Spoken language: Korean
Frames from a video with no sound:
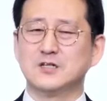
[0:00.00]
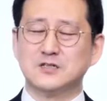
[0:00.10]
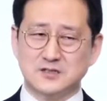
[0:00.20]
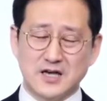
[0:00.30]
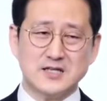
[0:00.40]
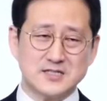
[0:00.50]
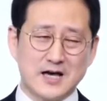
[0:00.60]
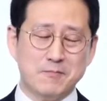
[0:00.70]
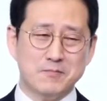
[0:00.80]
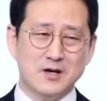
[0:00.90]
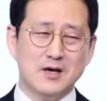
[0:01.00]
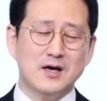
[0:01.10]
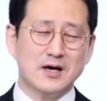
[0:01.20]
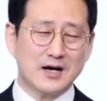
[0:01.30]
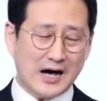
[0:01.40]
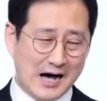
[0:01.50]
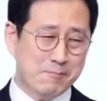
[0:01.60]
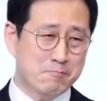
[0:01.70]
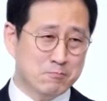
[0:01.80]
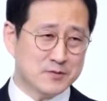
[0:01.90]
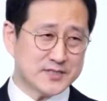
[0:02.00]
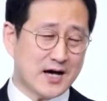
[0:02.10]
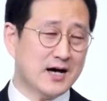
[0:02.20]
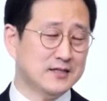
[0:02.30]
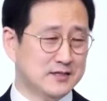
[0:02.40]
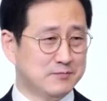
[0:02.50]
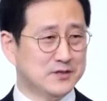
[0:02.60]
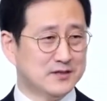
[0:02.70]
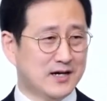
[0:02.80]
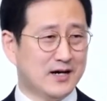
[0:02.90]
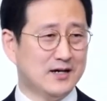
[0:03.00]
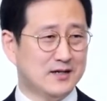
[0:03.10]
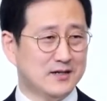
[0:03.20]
그게 참 감사한 일입니다.